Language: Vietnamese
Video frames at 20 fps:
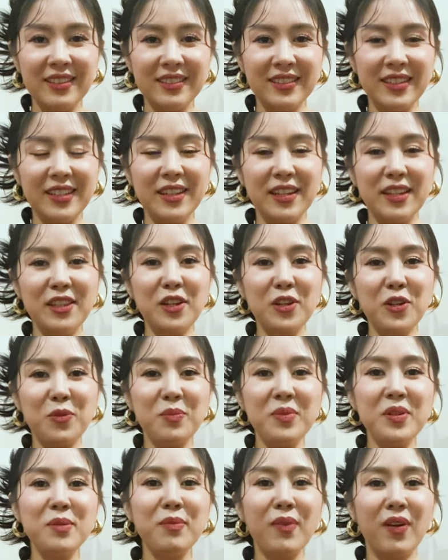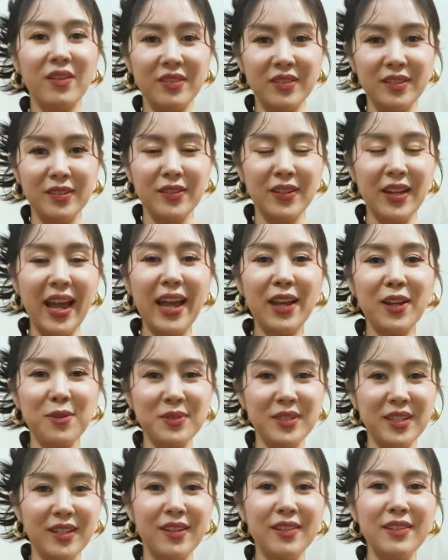thì nghĩ thì cũng như mọi người thôi ai cũng
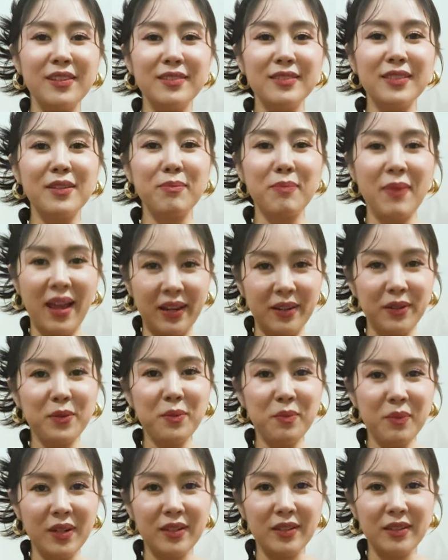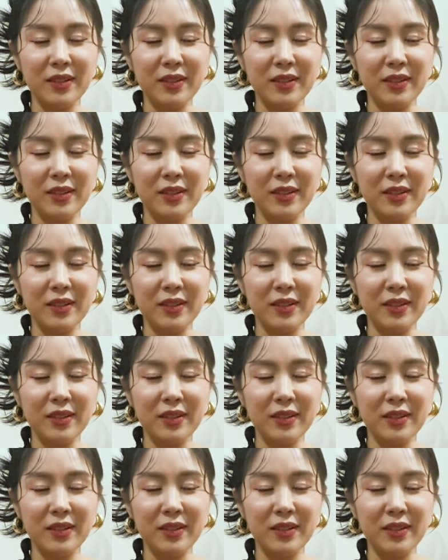sẽ có những tình bạn của mình